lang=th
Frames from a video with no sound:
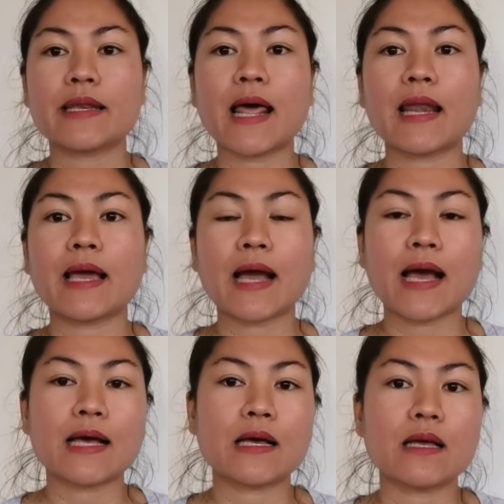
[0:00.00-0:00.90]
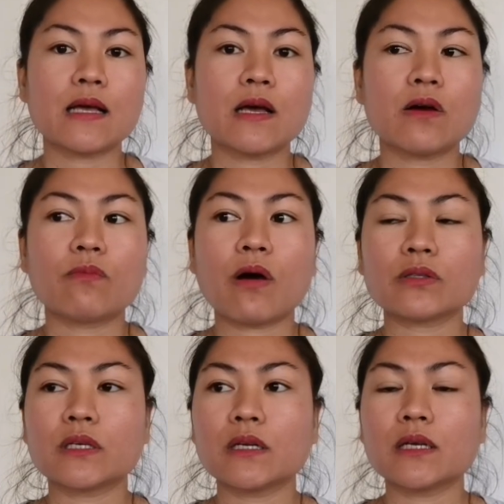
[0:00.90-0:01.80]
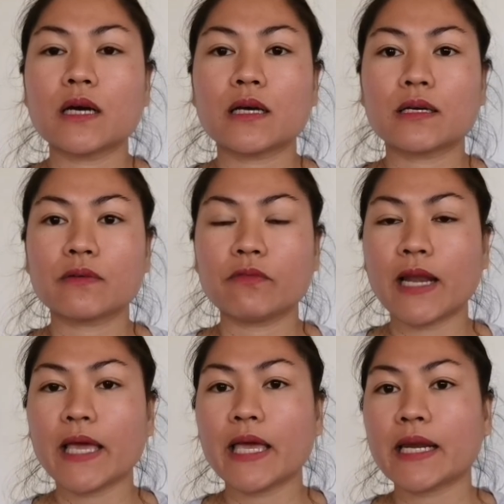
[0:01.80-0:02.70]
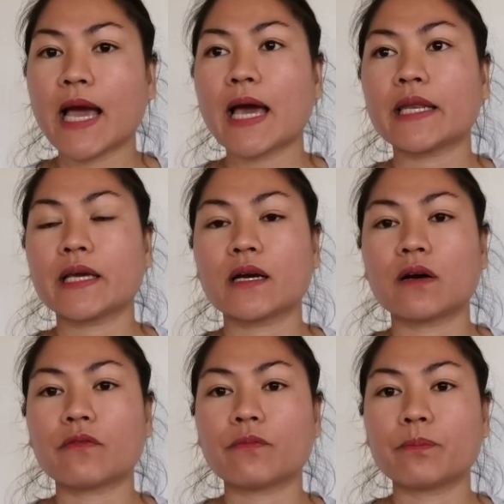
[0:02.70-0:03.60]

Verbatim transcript: นั่นแหละค่ะบอกถึงเรื่องวิไลเฮ็ดงานเนี่ยก็